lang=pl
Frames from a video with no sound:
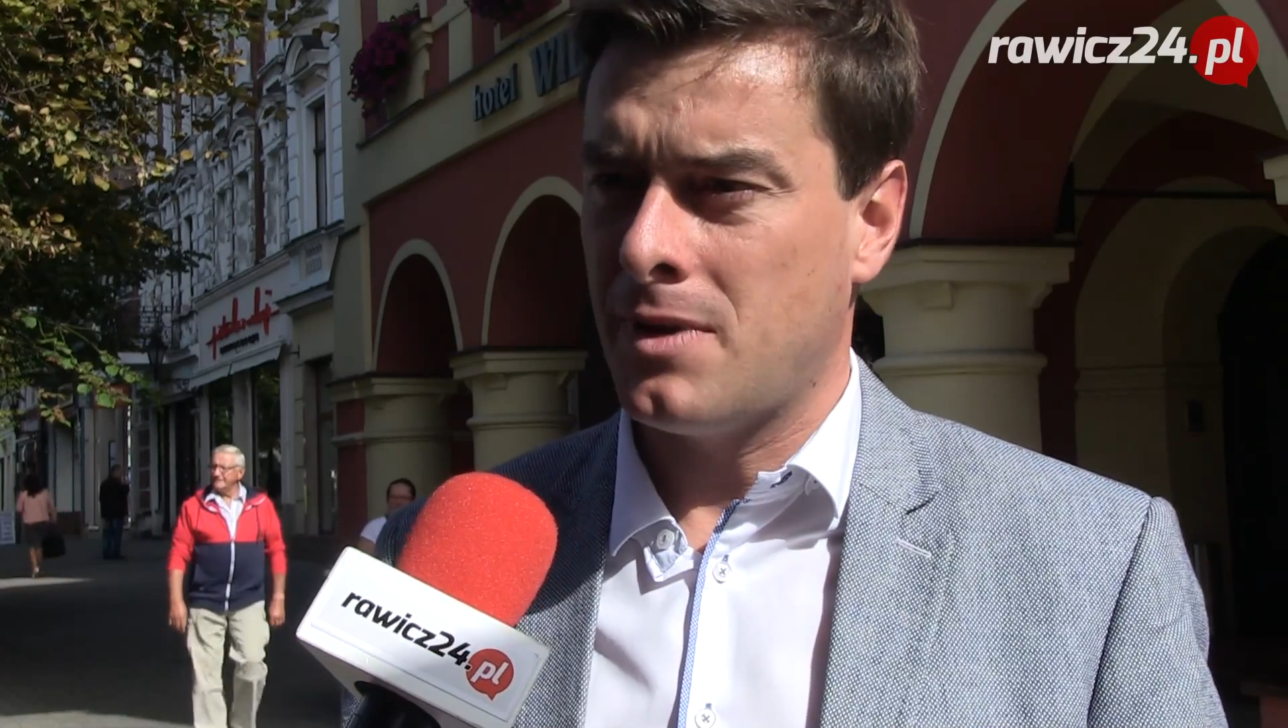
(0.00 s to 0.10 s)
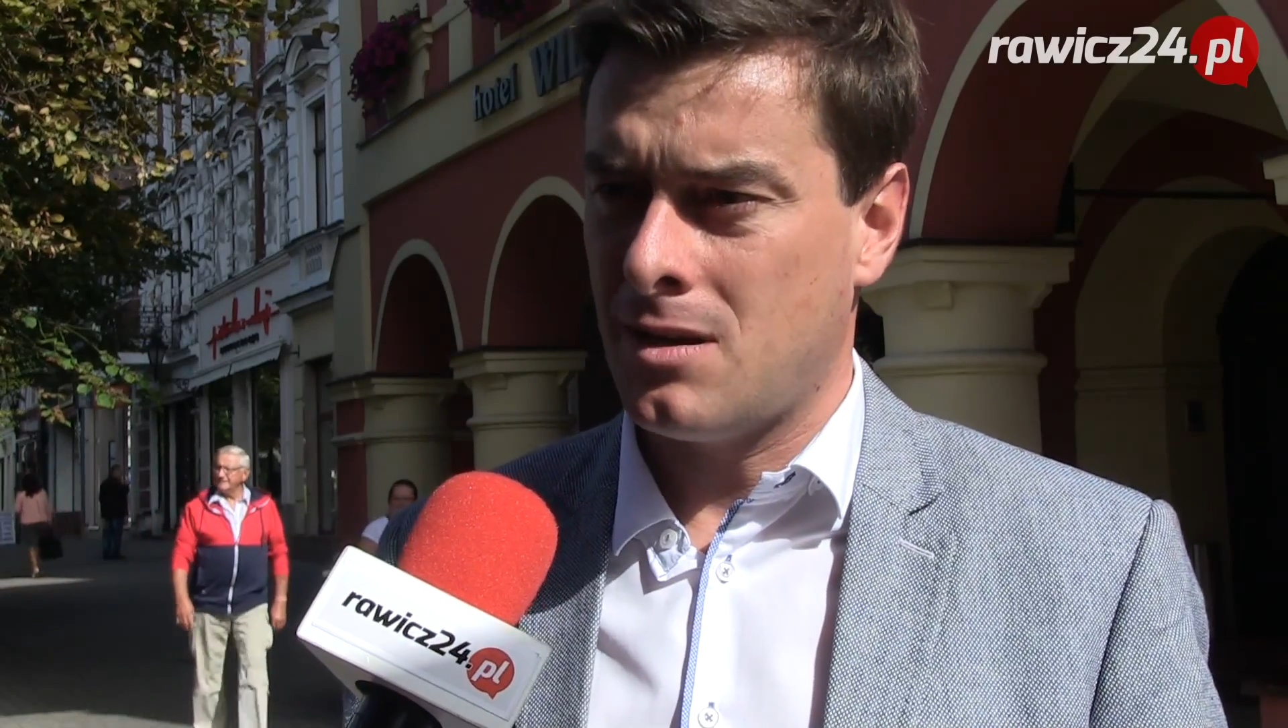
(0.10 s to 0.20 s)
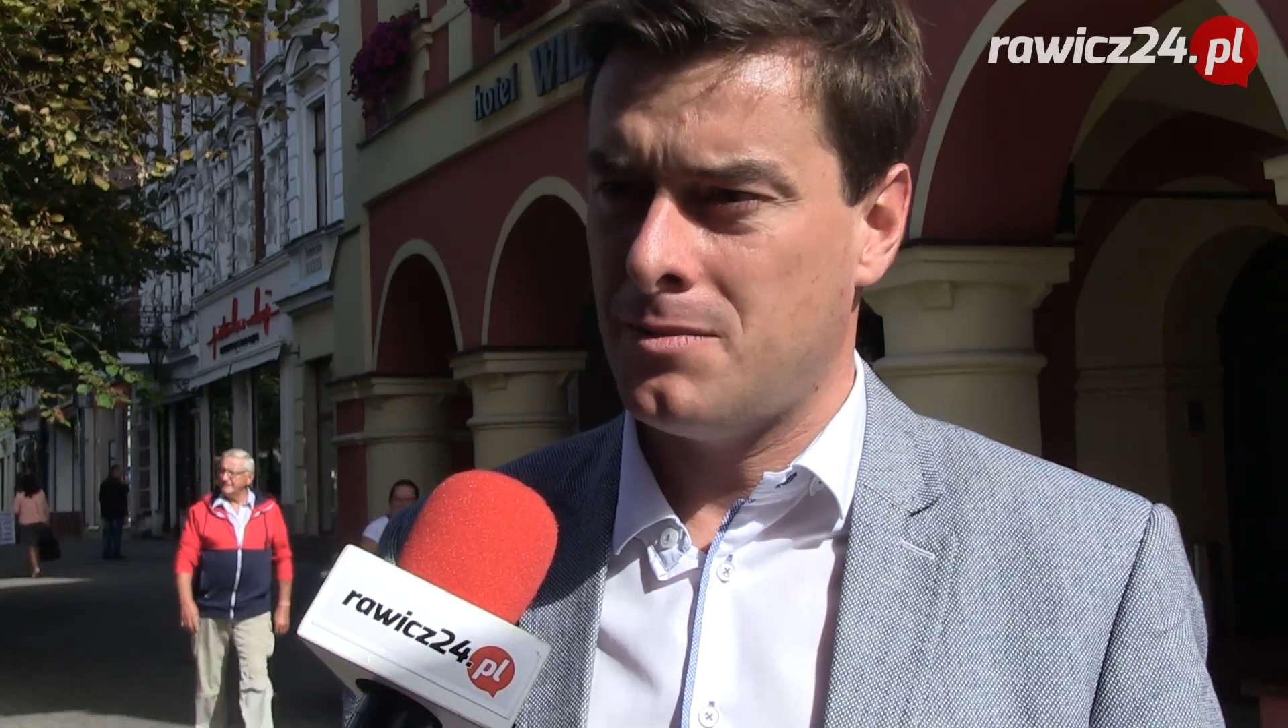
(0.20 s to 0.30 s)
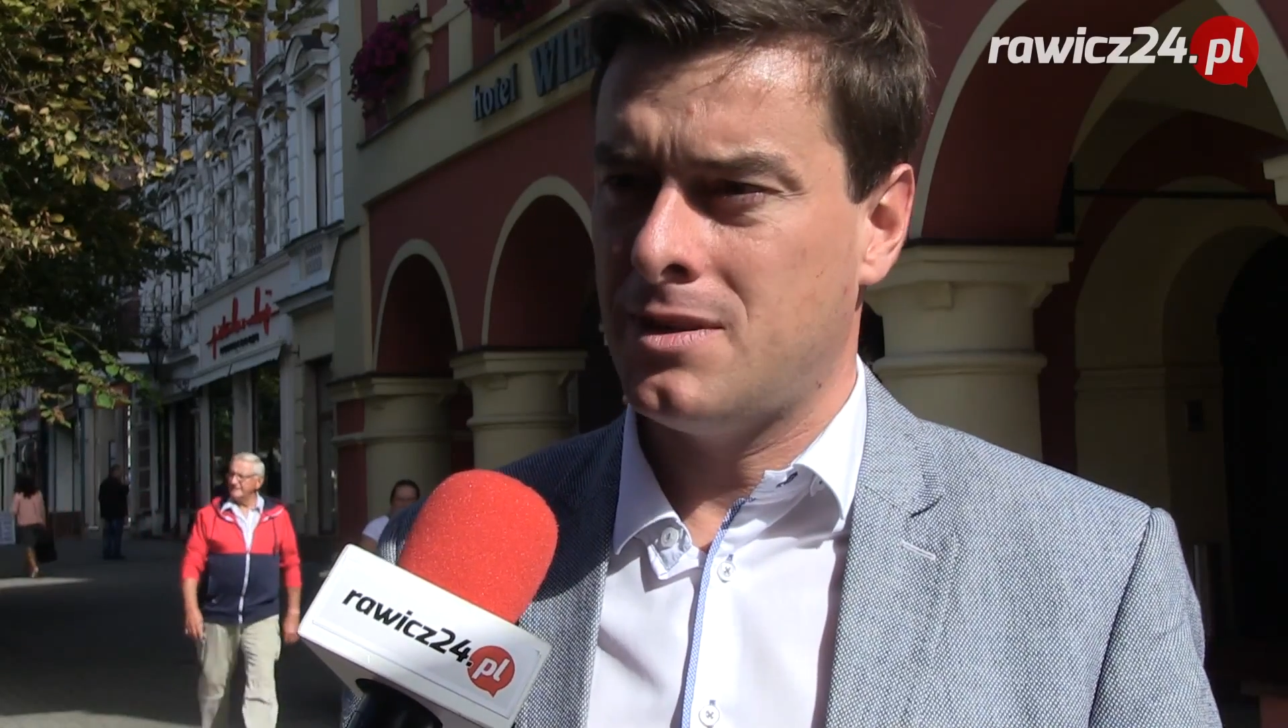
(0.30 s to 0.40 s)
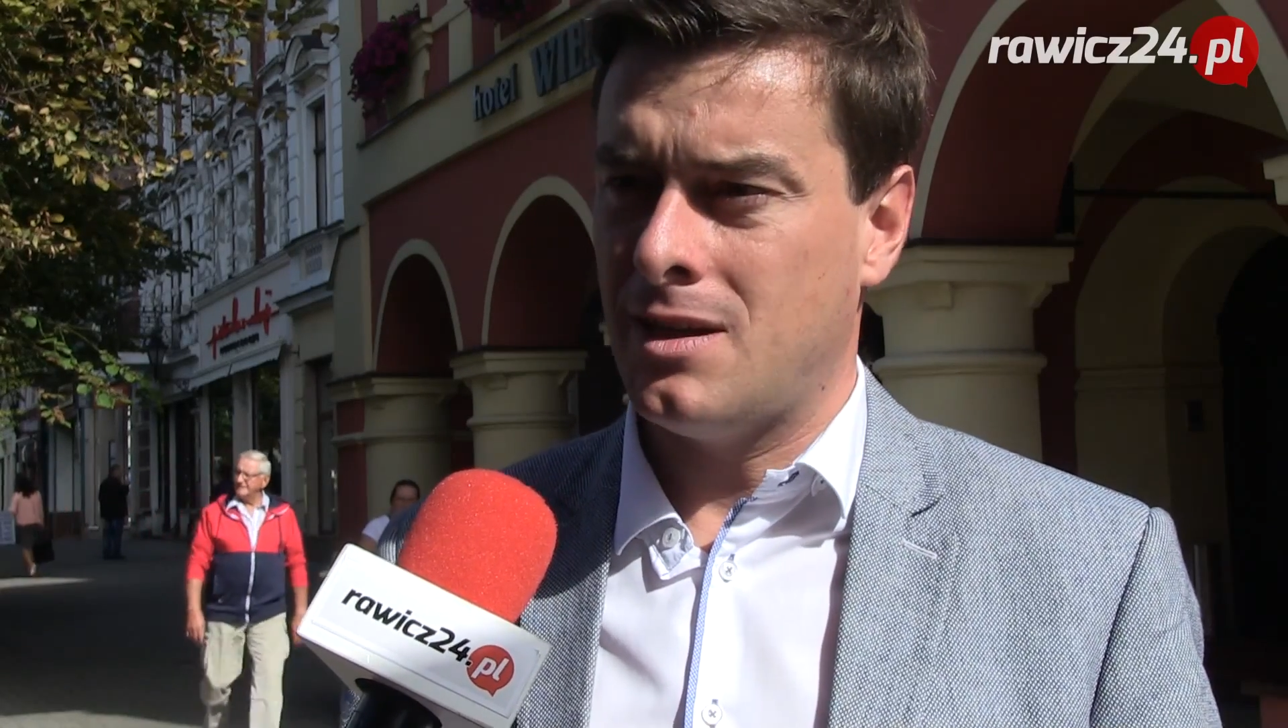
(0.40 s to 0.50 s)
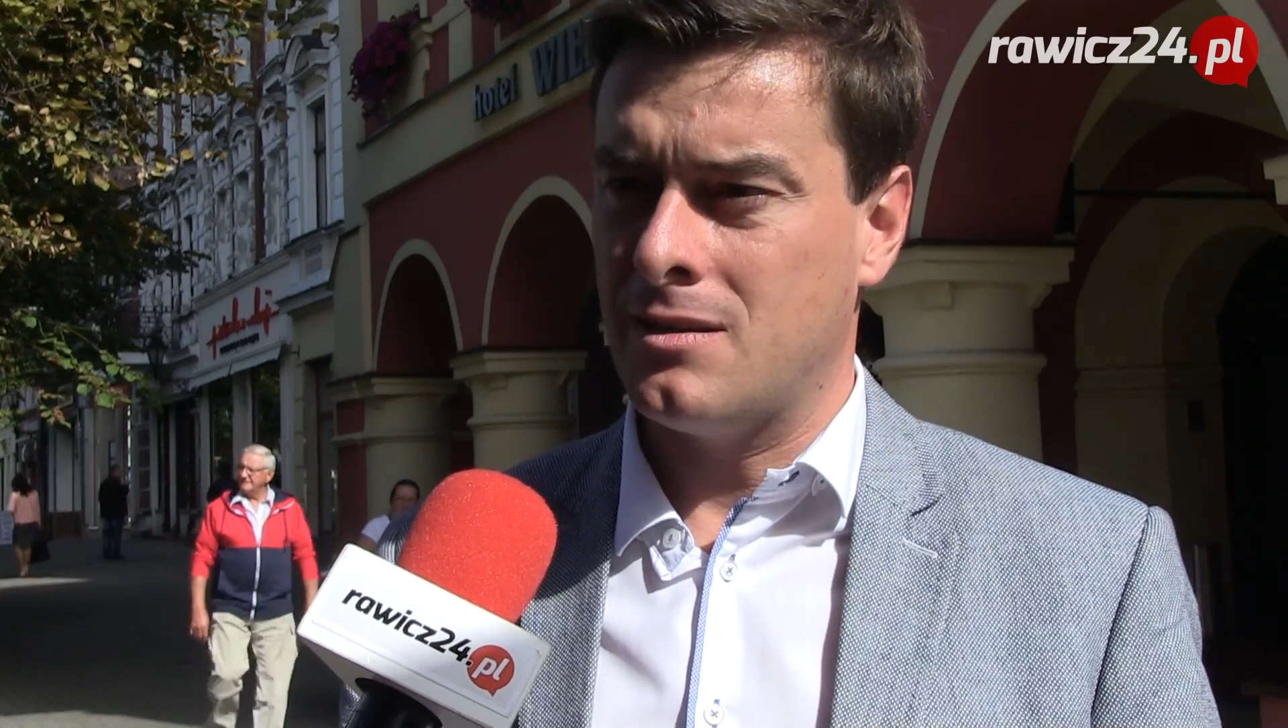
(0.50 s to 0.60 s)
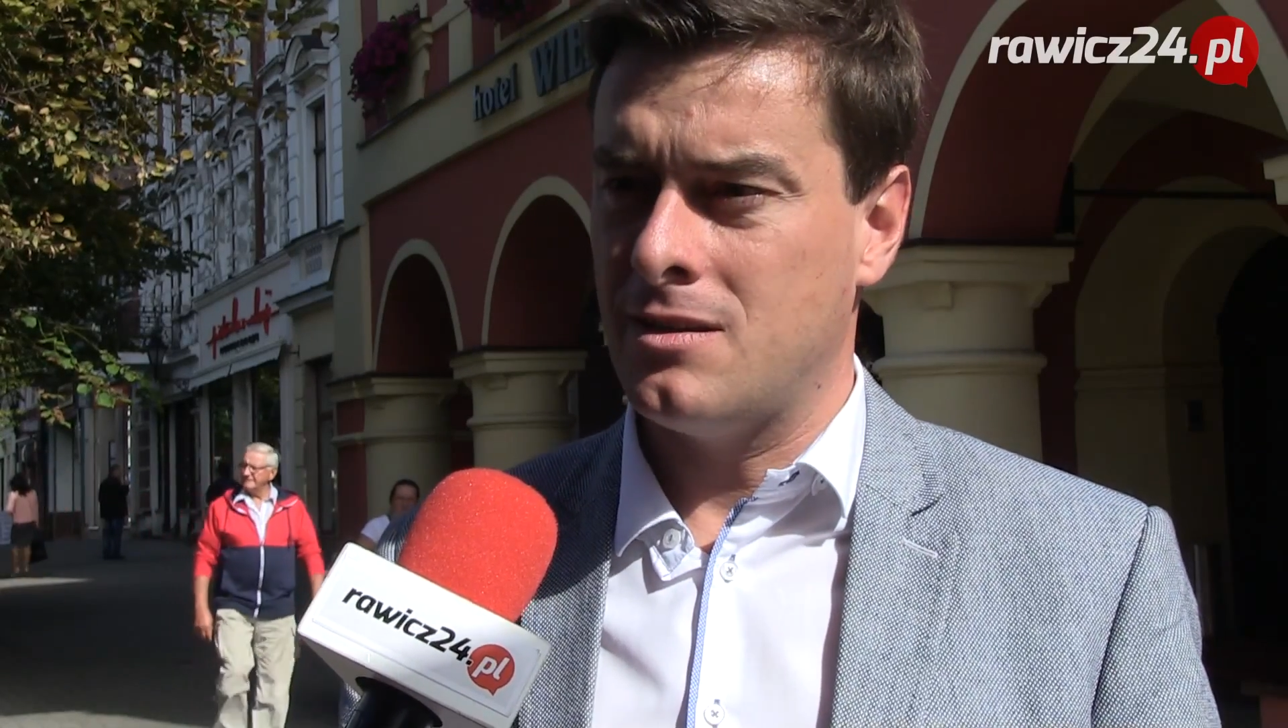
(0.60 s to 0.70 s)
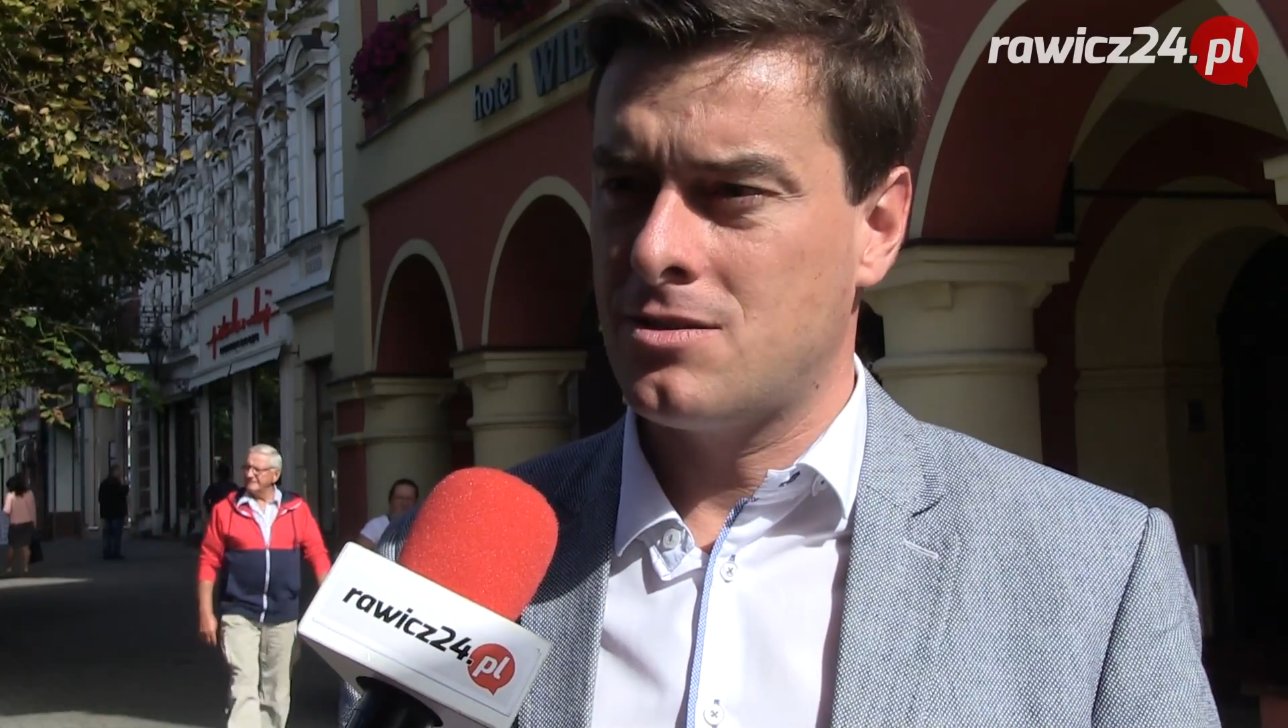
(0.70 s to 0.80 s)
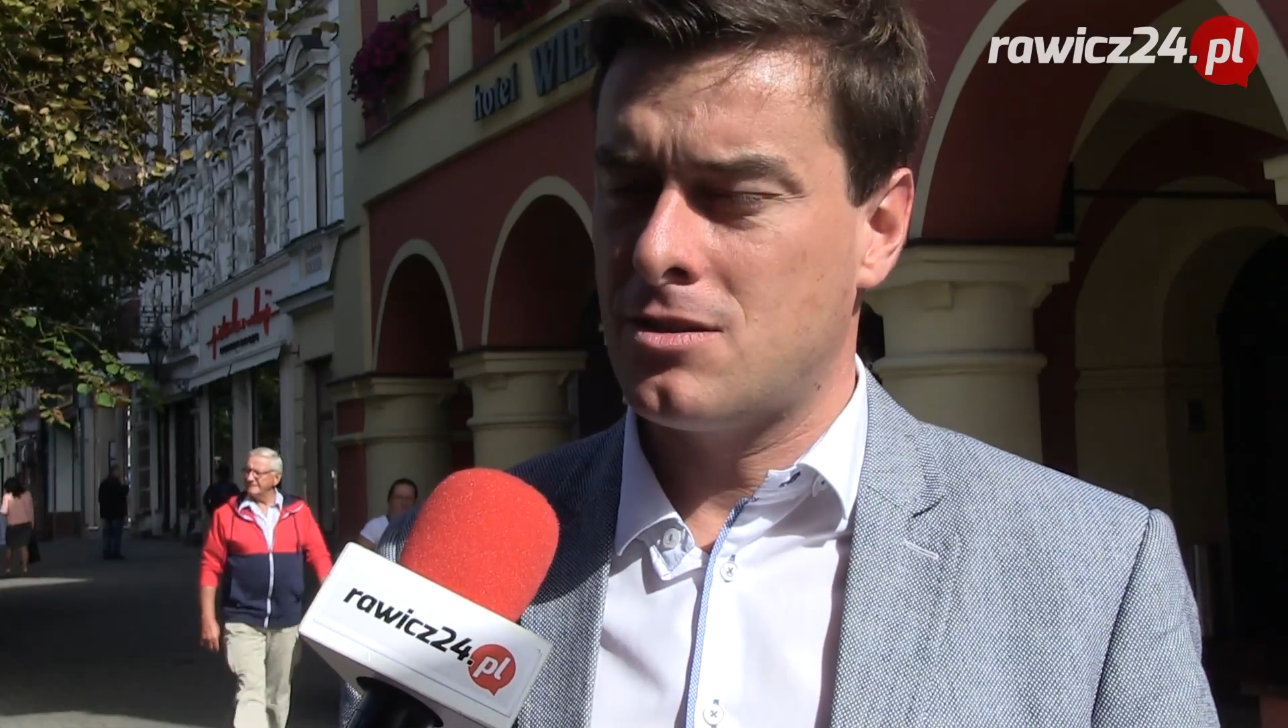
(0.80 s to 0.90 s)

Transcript: parlamentarne,